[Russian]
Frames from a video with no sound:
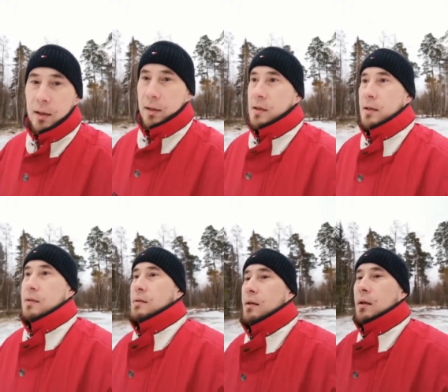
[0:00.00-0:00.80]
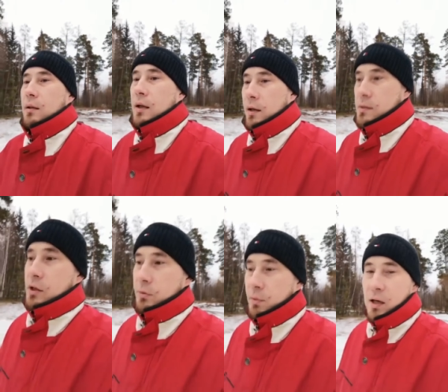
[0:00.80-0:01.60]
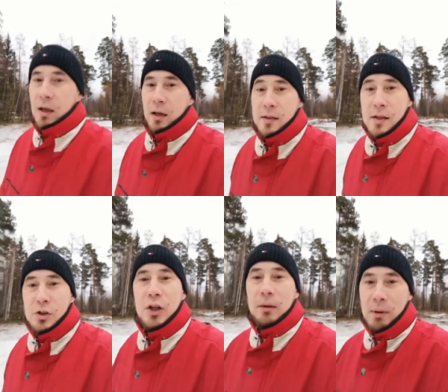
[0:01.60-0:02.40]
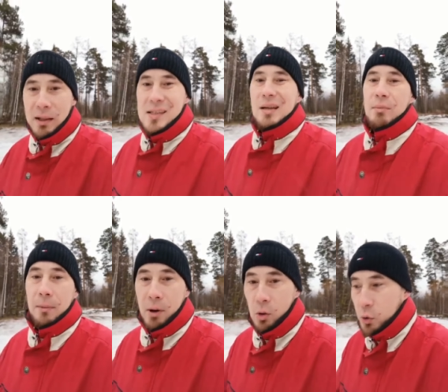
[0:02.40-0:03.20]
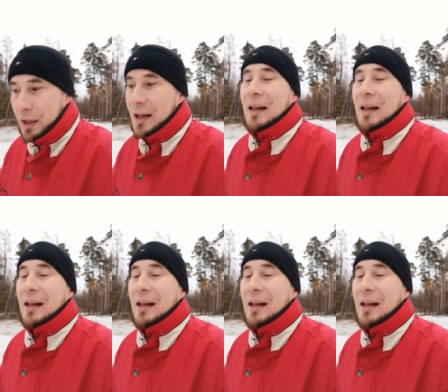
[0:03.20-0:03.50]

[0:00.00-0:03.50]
из, а, да, скажем так, из нашей команды самообороны,